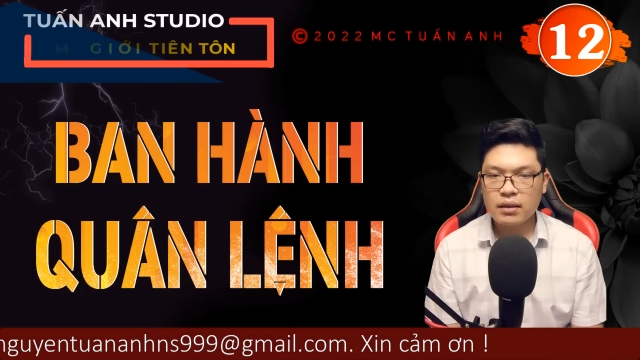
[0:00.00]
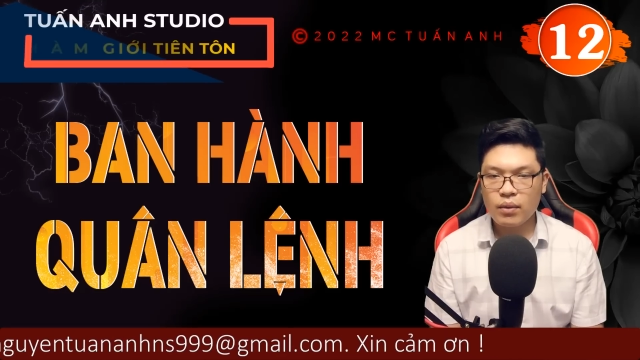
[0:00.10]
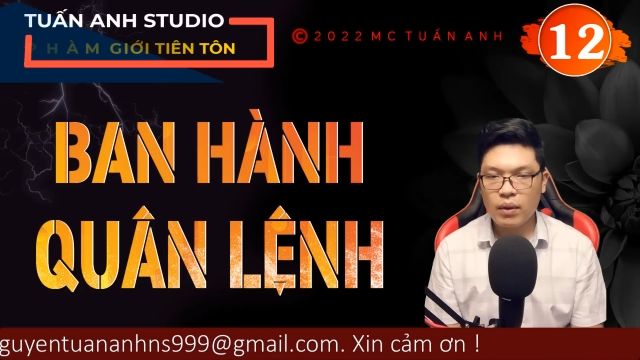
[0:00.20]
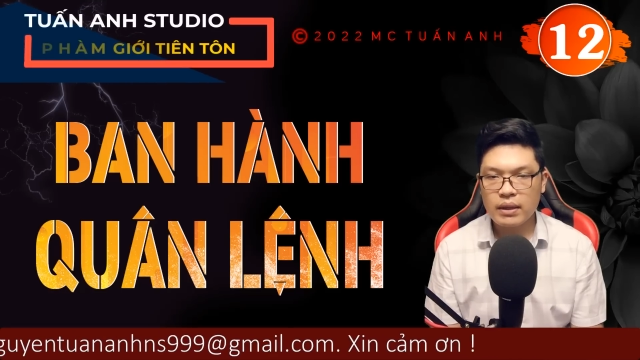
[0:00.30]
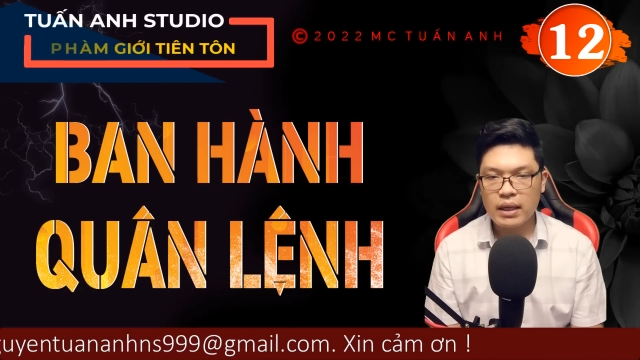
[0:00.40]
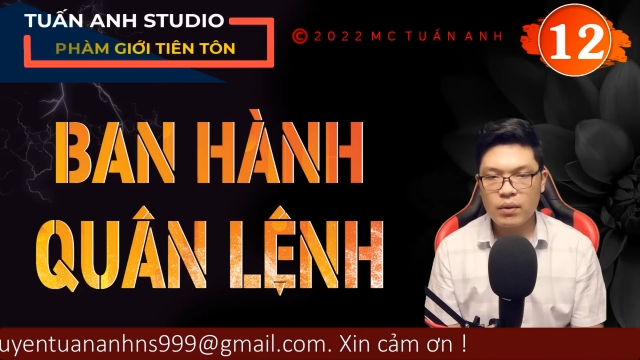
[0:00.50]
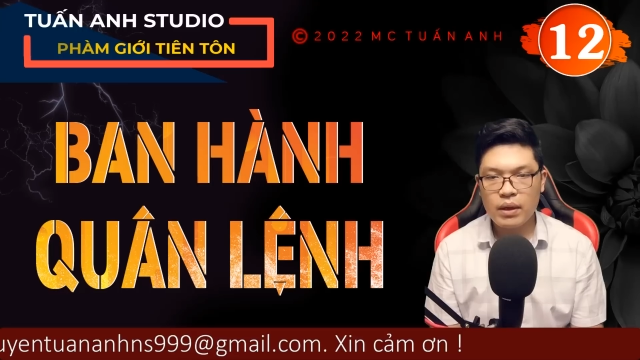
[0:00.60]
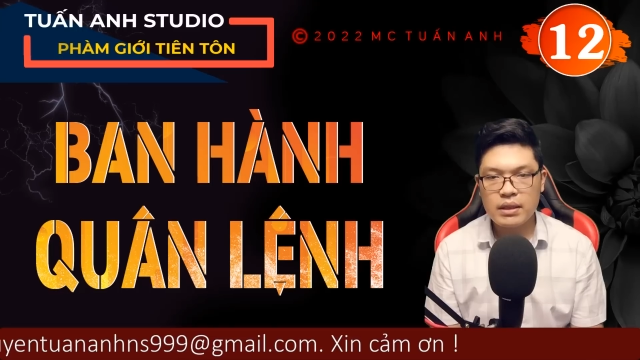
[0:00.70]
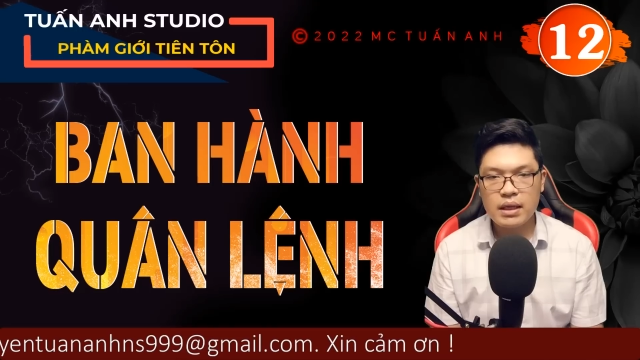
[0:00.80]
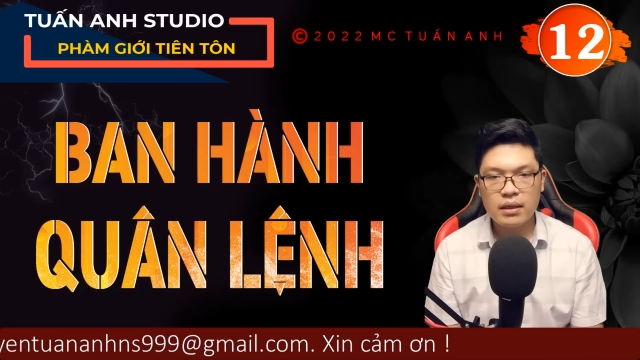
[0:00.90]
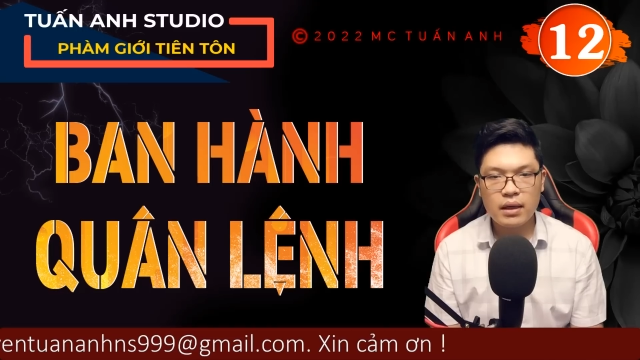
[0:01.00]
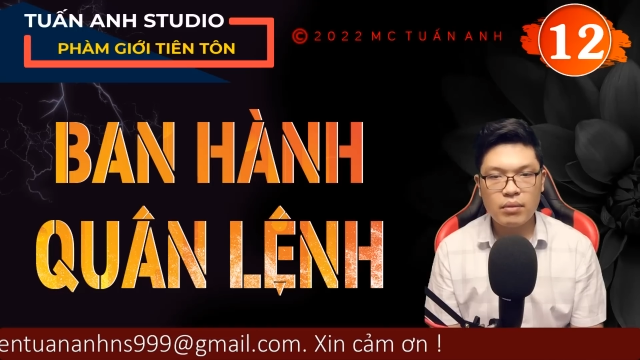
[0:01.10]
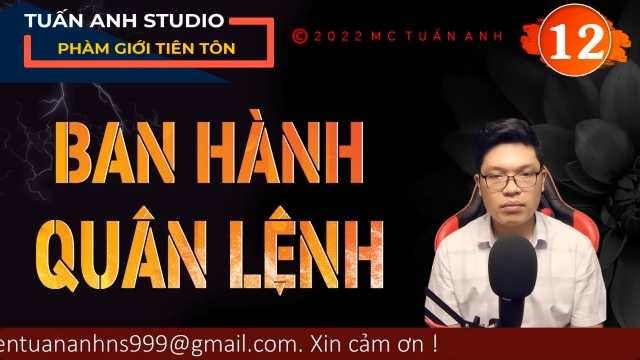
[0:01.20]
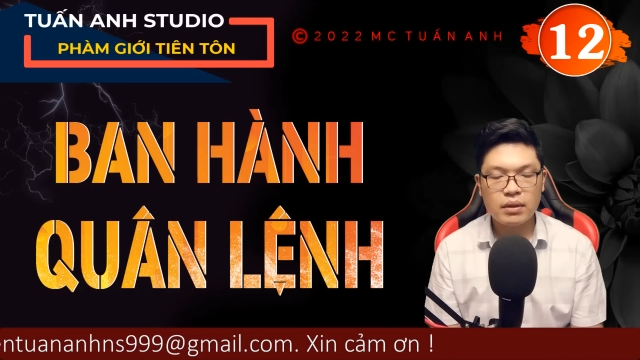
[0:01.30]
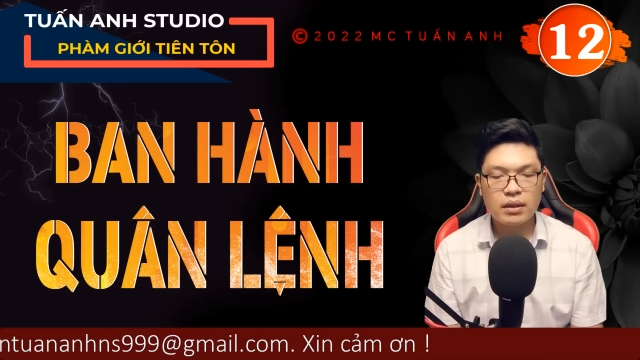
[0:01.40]
Thông qua tích lũy chiến
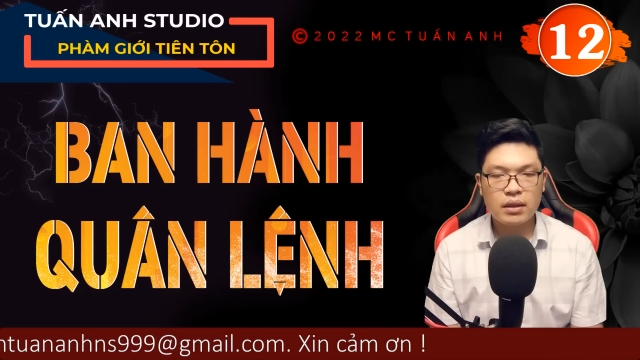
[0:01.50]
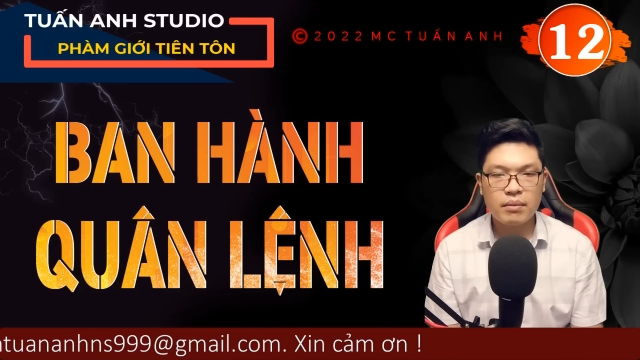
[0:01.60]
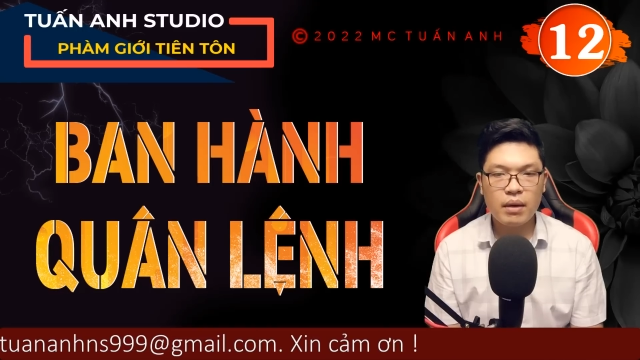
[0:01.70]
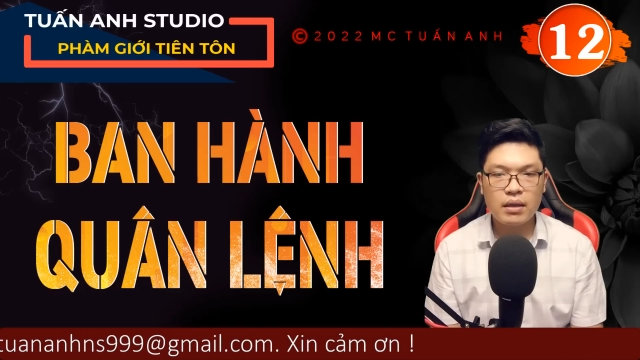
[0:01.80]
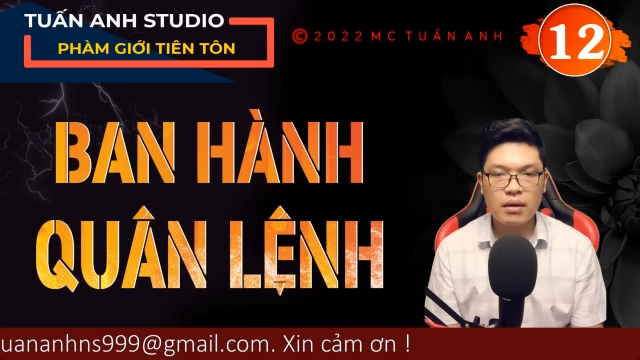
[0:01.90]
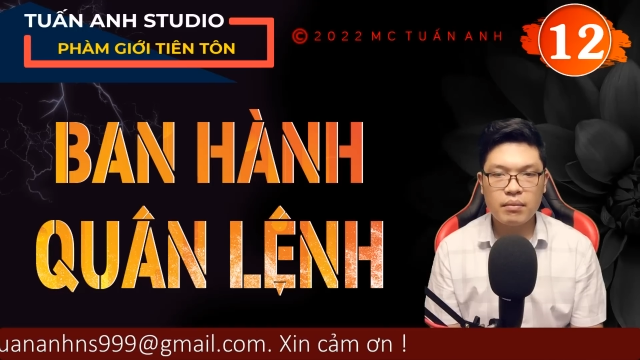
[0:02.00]
công, từng